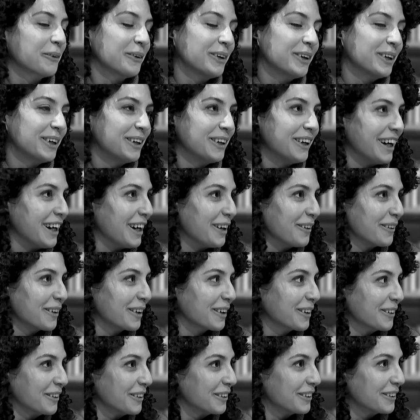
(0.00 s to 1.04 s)
quello è un
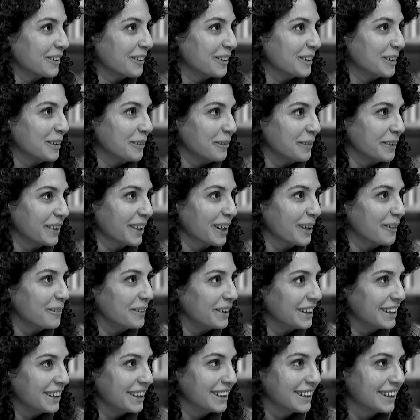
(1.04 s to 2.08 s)
racconto
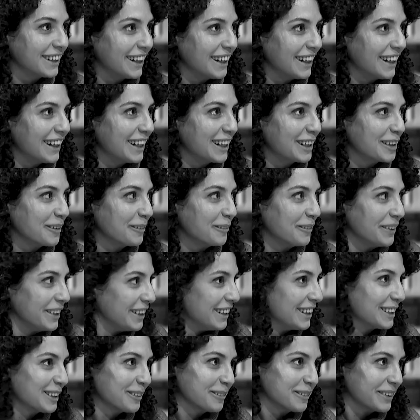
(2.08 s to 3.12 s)
tipicamente
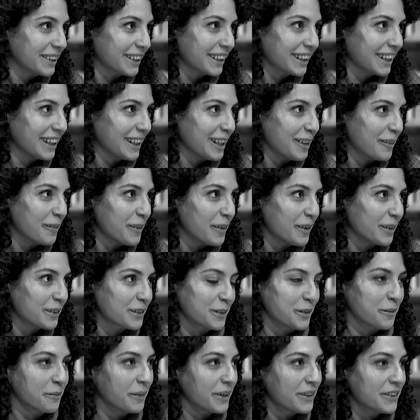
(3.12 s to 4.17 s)
riminese perché me lo
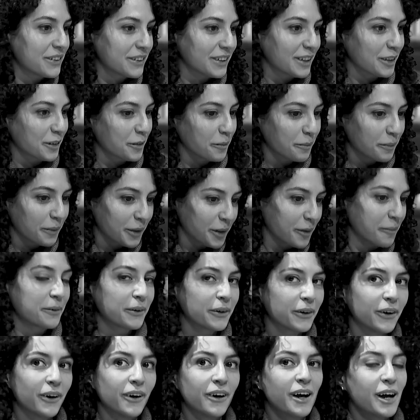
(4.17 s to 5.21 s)
sono immaginato
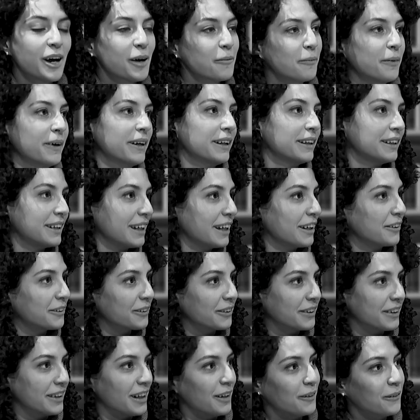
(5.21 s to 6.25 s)
proprio
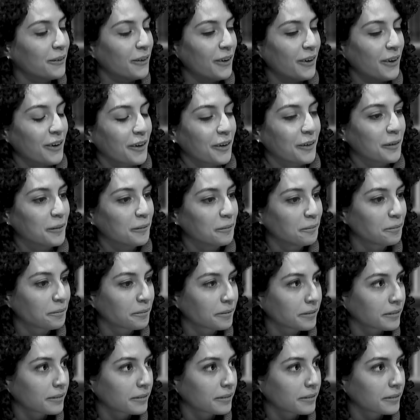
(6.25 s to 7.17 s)
partendo dal luogo.